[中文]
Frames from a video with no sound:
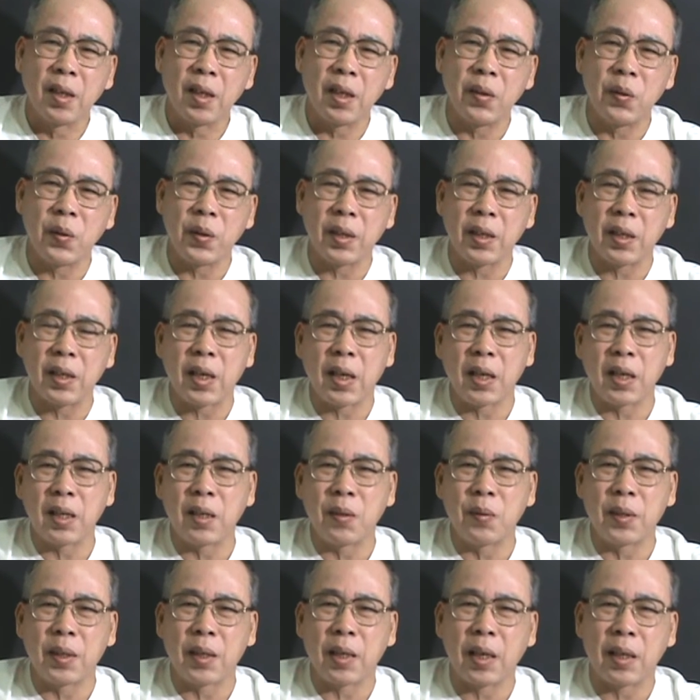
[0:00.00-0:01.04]
各位可以看，
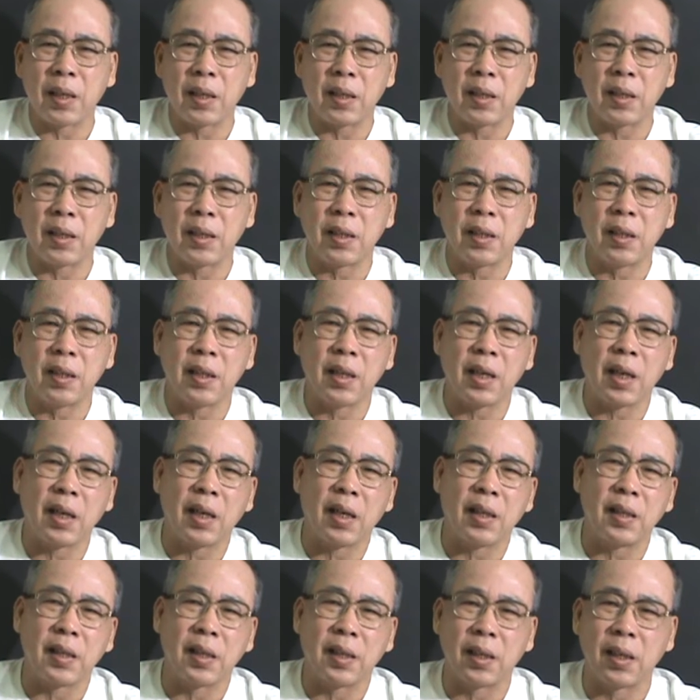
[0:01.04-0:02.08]
各位看呃可以看
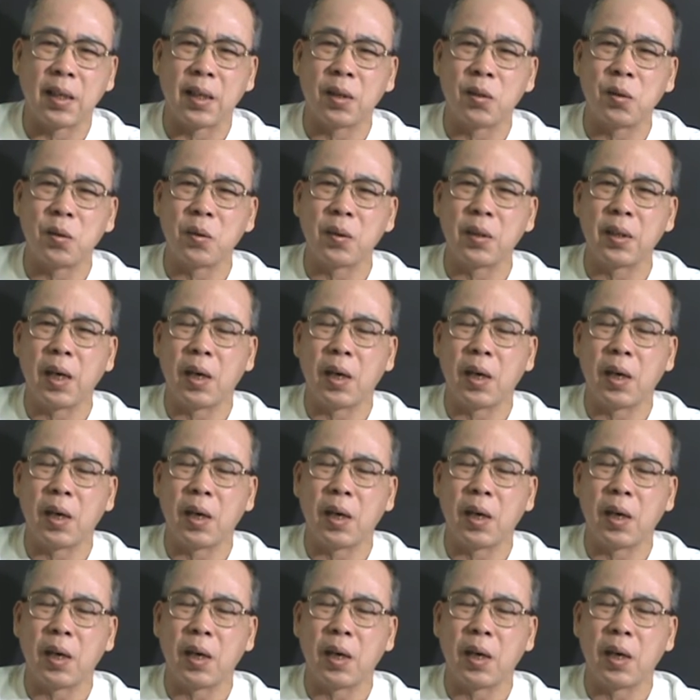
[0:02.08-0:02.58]
看那个中国